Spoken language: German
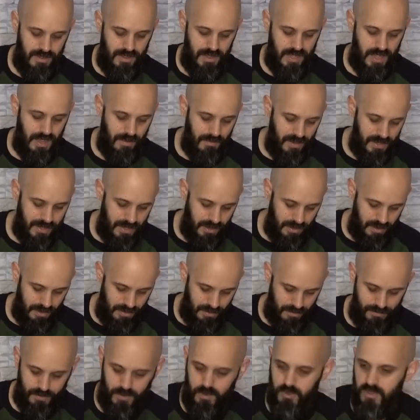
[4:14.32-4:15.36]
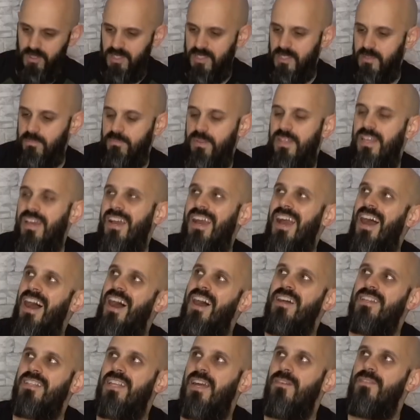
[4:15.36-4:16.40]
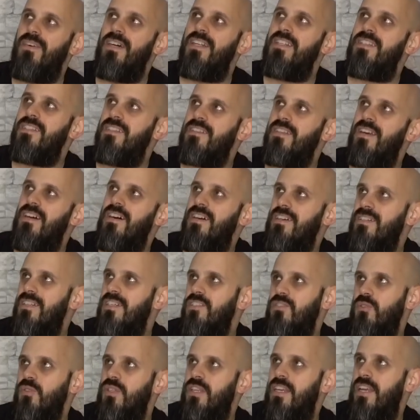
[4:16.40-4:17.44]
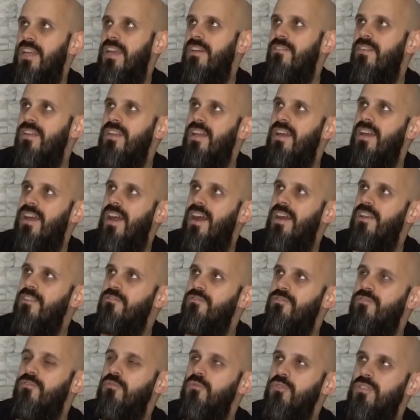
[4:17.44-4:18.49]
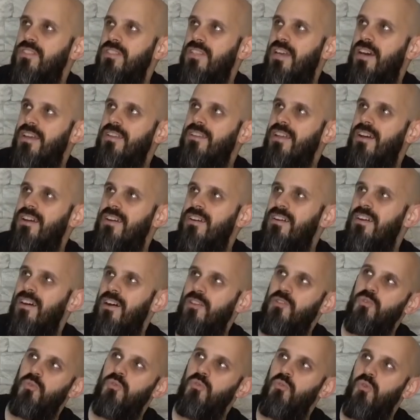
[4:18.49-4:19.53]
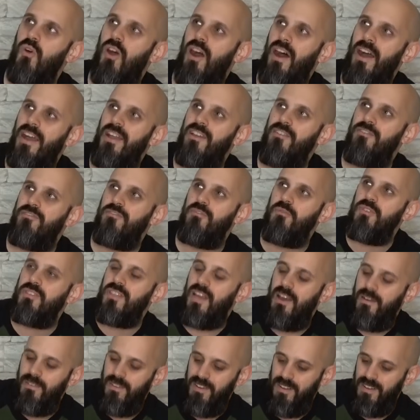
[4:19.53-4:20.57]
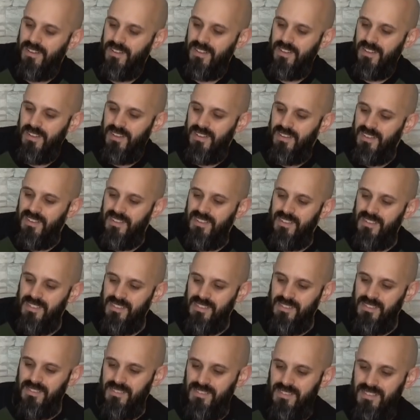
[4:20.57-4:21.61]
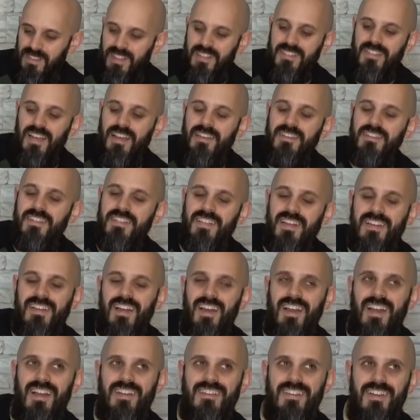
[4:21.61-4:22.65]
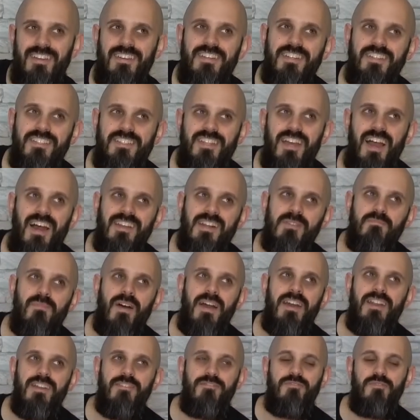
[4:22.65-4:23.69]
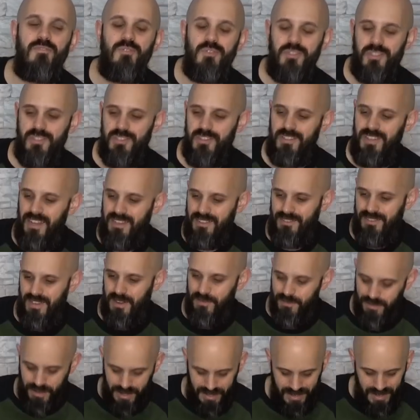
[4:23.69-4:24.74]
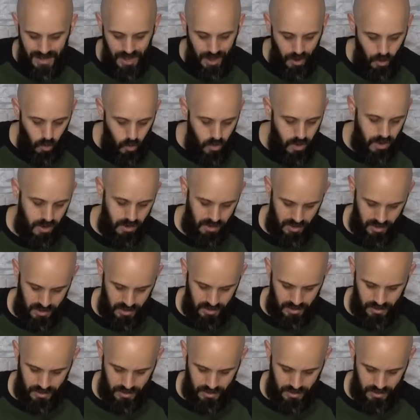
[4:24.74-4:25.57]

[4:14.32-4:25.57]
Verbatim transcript: Wie kann man denn... Gut, das ist ein Pirat, kann man jetzt sagen. Ist okay, wenn der keinen Fuß hat. Also nur ein Fuß, aber das hat dieser Charakter nicht. Der hat halt beide Füße. Der hat, dem fehlt ein Auge.